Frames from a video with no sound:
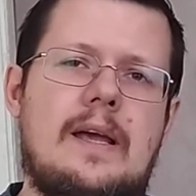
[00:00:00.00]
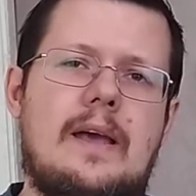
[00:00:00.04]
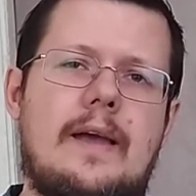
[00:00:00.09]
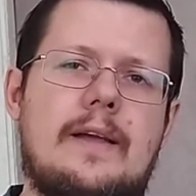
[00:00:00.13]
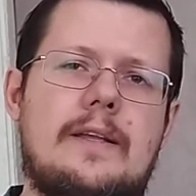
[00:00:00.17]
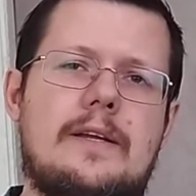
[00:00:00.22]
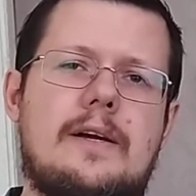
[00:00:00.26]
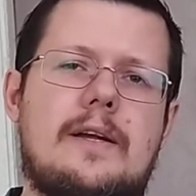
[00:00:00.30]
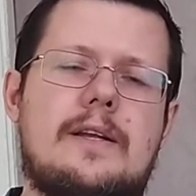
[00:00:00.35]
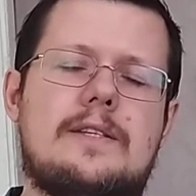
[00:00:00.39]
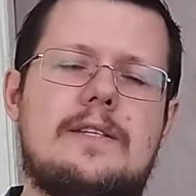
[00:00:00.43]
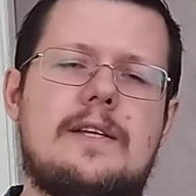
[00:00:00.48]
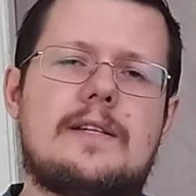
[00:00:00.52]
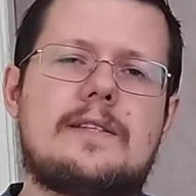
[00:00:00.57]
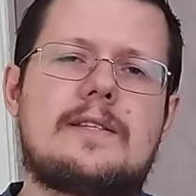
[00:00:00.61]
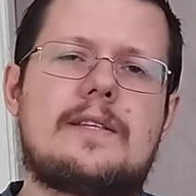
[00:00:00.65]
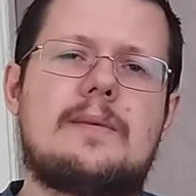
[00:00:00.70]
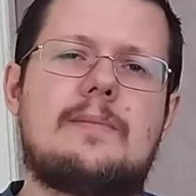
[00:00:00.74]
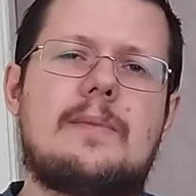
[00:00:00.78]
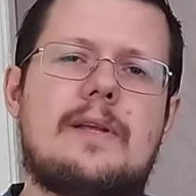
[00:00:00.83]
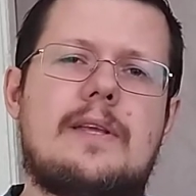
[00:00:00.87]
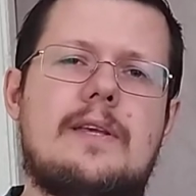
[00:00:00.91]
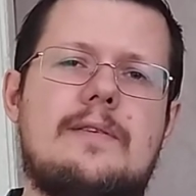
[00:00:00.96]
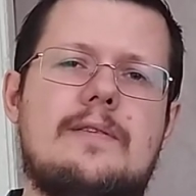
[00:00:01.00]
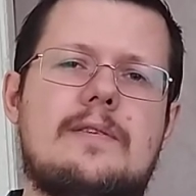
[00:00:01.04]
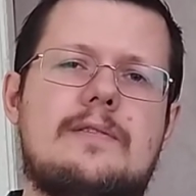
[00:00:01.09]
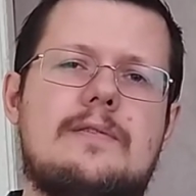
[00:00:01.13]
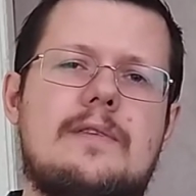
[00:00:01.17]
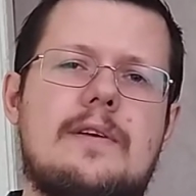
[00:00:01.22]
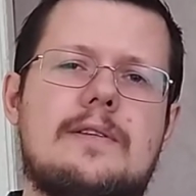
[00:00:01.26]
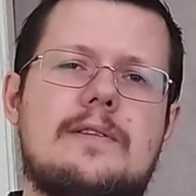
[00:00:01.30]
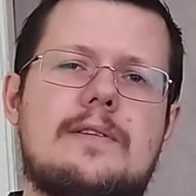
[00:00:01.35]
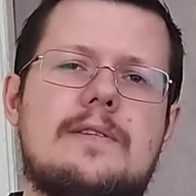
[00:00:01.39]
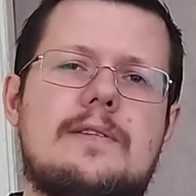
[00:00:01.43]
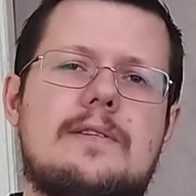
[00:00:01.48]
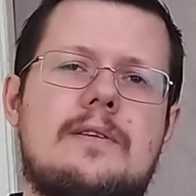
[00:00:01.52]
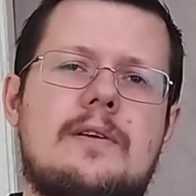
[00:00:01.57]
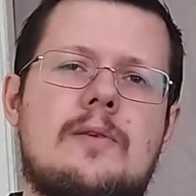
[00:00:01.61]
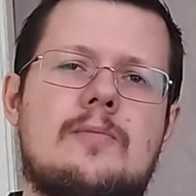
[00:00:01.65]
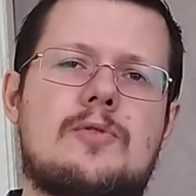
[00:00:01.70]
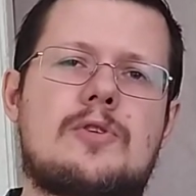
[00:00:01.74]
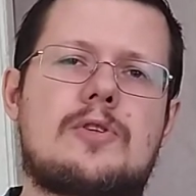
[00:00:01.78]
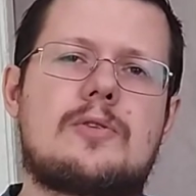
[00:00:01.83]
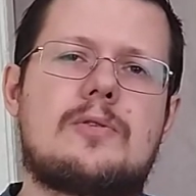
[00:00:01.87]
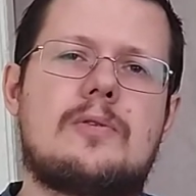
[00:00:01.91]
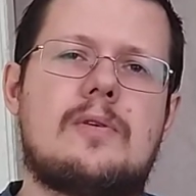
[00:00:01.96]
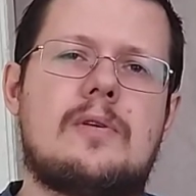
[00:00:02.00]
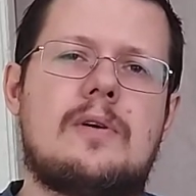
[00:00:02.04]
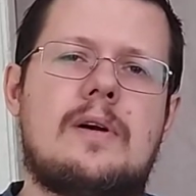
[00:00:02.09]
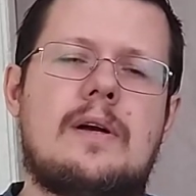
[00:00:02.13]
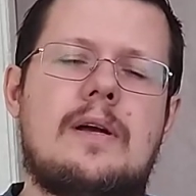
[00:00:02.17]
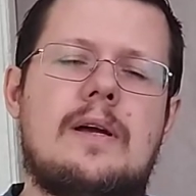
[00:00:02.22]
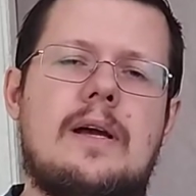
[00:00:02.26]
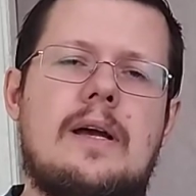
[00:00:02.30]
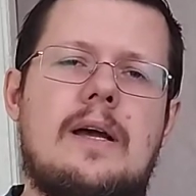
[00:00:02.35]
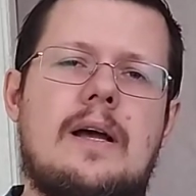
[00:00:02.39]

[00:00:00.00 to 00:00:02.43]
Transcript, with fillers: Эти христианские мотивы связаны с тем, что